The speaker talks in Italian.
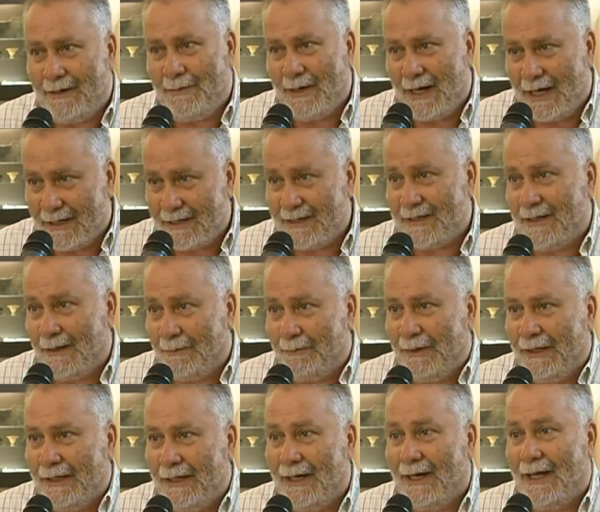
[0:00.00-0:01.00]
bassa,
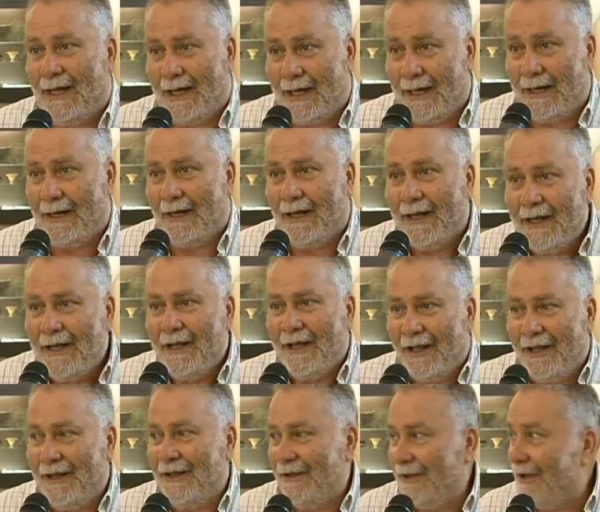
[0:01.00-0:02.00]
pedalare
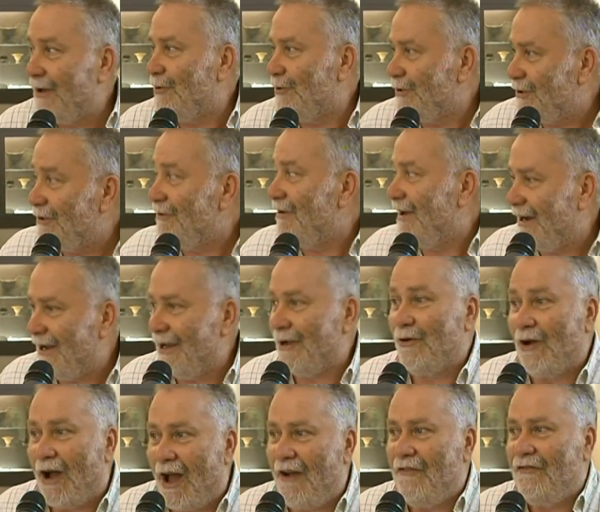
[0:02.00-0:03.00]
e, e continuare
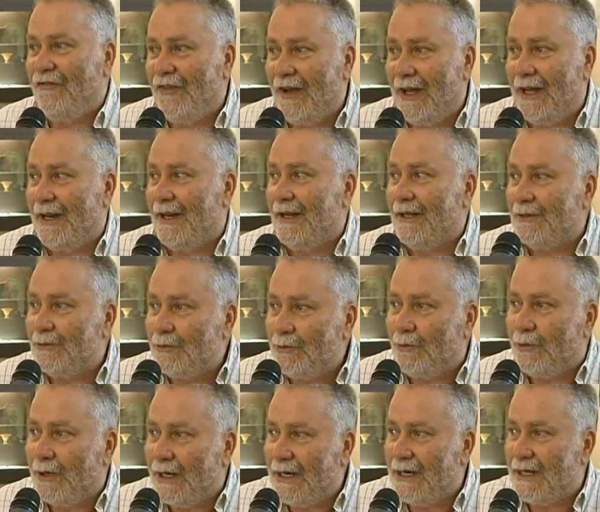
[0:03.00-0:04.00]
ecco, a fare
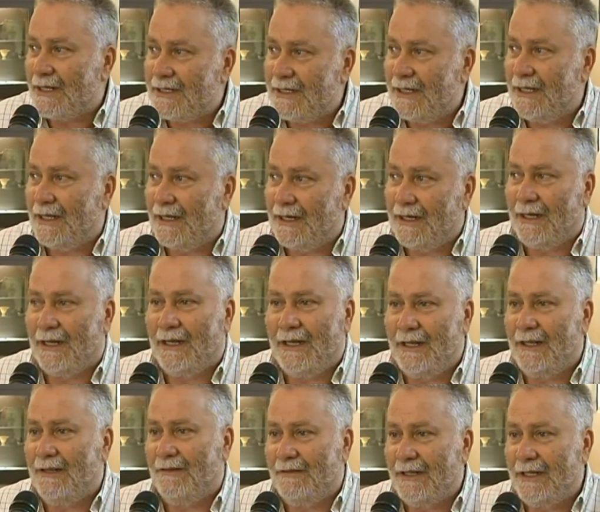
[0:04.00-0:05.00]
quella serie
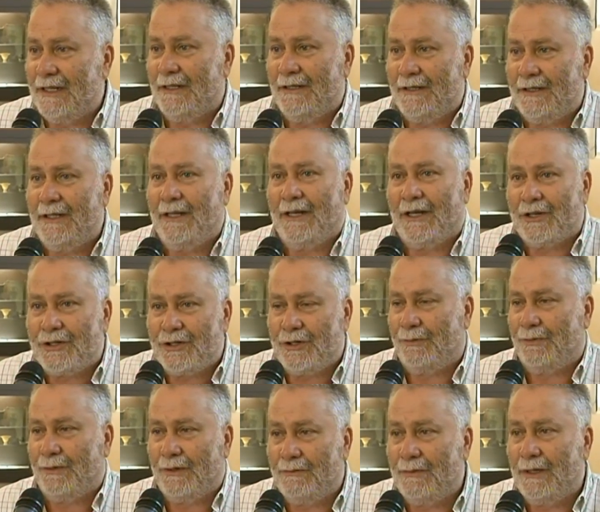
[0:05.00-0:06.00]
di eventi che
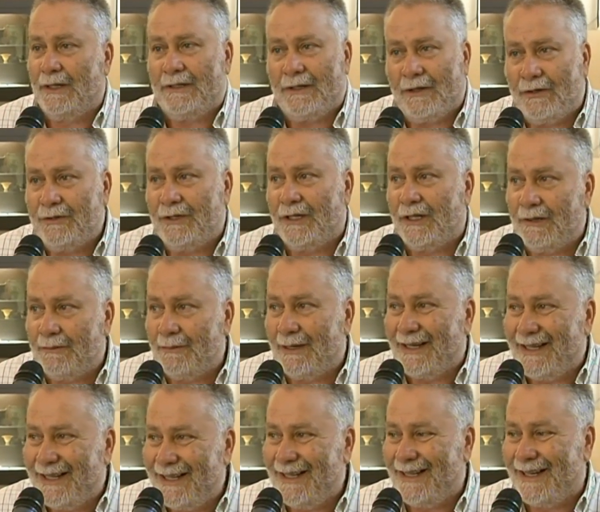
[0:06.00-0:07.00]
ci permettano di
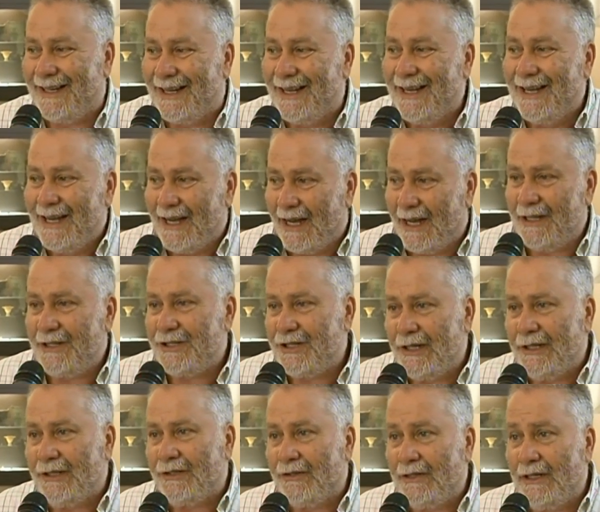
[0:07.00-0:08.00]
rimanere al
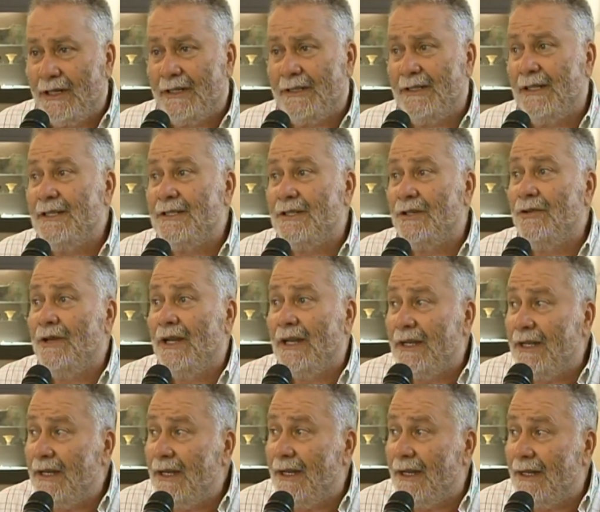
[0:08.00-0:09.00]
centro dell'attenzione
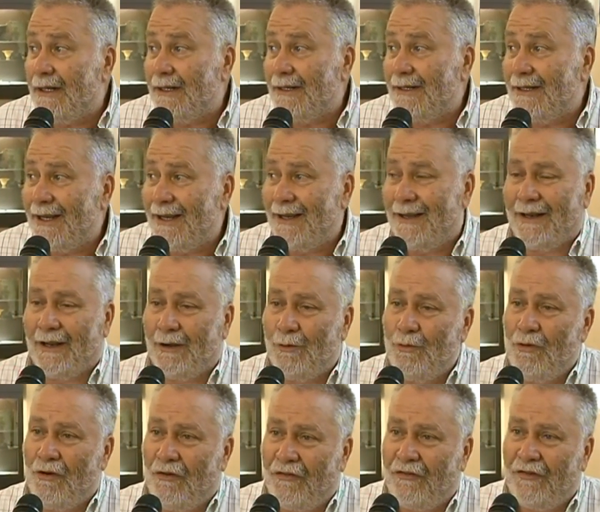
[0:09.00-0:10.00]
e di dare
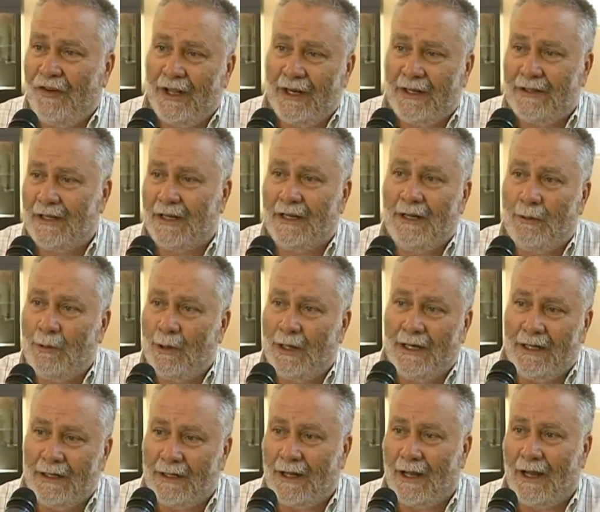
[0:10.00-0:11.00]
un'offerta di
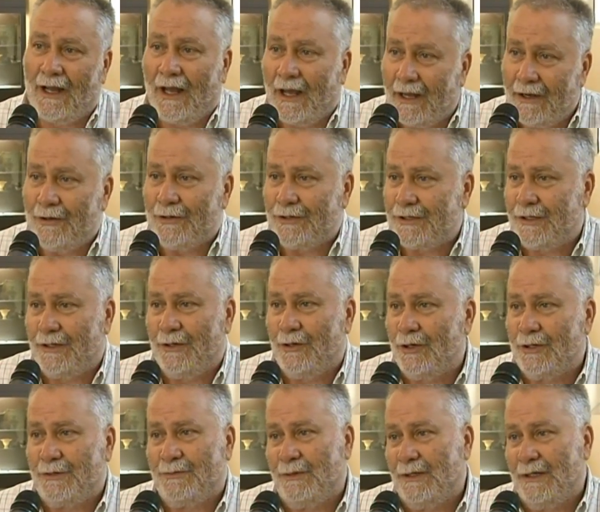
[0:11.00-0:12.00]
qualità ai nostri
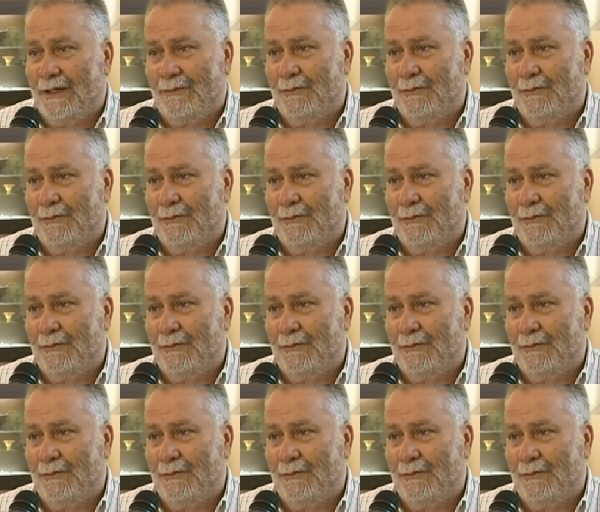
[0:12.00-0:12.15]
ospiti a